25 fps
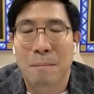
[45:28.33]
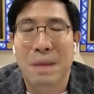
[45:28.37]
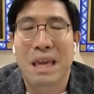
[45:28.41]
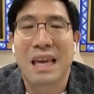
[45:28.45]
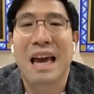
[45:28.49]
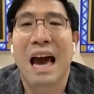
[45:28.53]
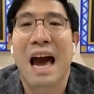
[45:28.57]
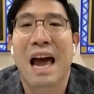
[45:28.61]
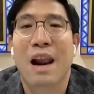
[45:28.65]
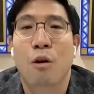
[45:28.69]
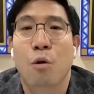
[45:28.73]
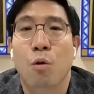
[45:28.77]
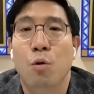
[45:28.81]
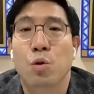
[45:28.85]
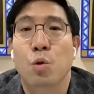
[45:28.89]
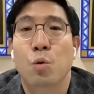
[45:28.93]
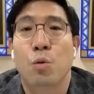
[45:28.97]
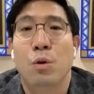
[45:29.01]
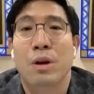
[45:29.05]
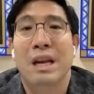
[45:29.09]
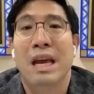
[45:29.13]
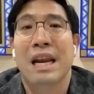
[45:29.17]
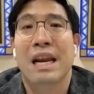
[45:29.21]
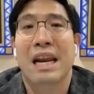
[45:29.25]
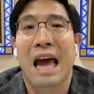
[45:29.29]
มีการลง
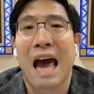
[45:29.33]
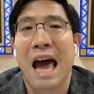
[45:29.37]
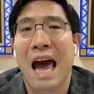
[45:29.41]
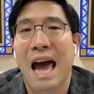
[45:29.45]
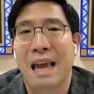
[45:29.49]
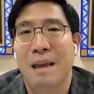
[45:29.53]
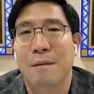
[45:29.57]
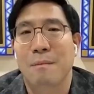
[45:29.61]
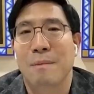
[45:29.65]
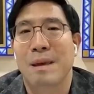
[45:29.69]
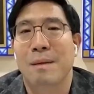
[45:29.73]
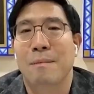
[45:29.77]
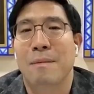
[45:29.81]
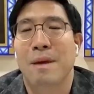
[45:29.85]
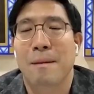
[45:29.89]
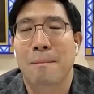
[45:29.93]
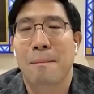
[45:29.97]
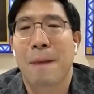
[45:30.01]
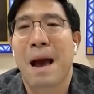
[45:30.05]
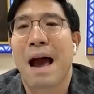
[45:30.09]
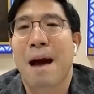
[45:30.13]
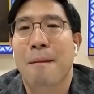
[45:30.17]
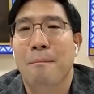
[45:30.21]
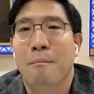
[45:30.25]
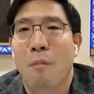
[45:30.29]
ทุนกันได้มีมี
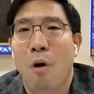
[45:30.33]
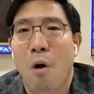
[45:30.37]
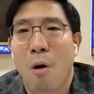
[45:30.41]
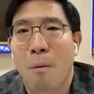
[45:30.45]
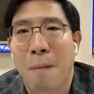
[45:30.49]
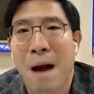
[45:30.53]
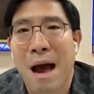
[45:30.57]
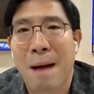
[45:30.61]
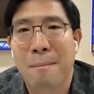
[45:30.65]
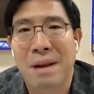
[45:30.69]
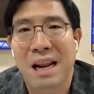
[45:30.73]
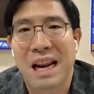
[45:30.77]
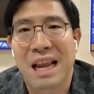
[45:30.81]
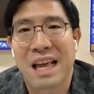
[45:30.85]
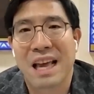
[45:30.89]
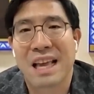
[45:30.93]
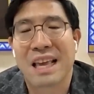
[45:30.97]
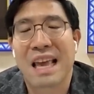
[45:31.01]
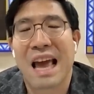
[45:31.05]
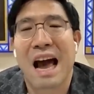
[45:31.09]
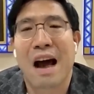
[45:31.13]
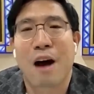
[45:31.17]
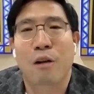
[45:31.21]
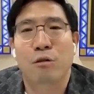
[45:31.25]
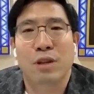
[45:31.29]
ภาพมองภาพในระ
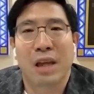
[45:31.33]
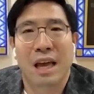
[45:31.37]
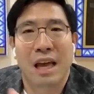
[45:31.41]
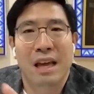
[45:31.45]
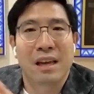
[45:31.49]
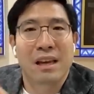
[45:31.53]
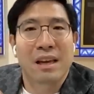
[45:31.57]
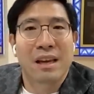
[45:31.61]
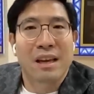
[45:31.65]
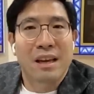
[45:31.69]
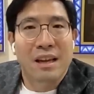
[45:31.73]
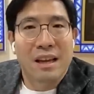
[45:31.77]
ยะยาวแต่